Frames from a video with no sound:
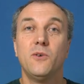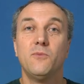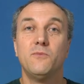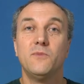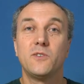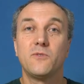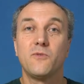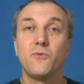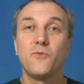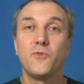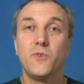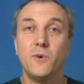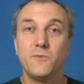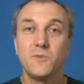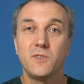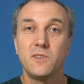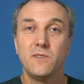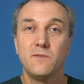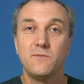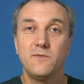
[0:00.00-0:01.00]
Mit
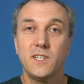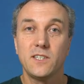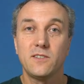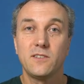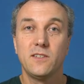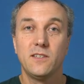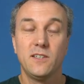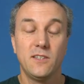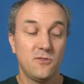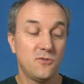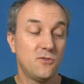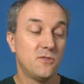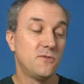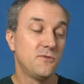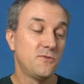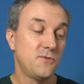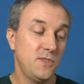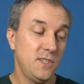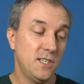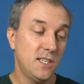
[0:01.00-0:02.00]
15 Watt so ein
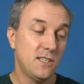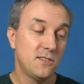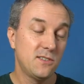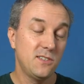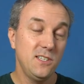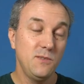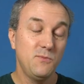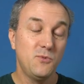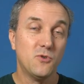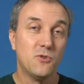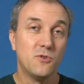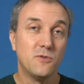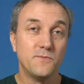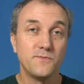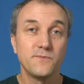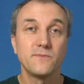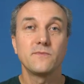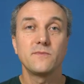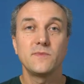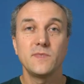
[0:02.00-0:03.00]
4S LiPo
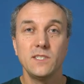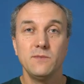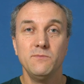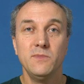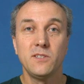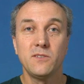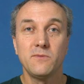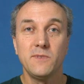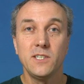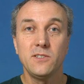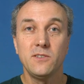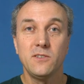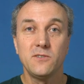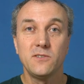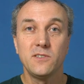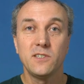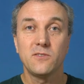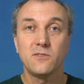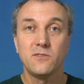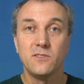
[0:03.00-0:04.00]
mit
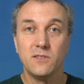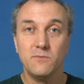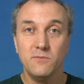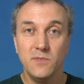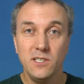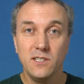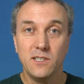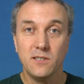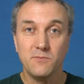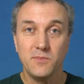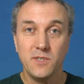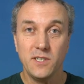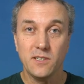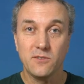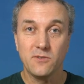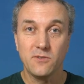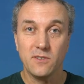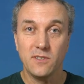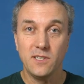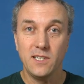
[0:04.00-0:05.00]
2600
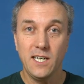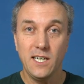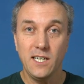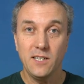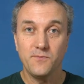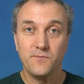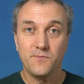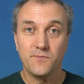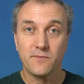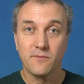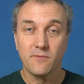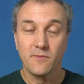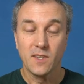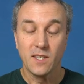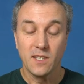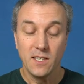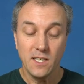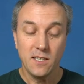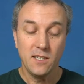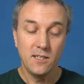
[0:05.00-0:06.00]
mA zu entladen,
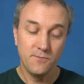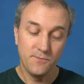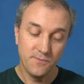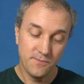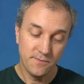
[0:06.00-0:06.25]
ja,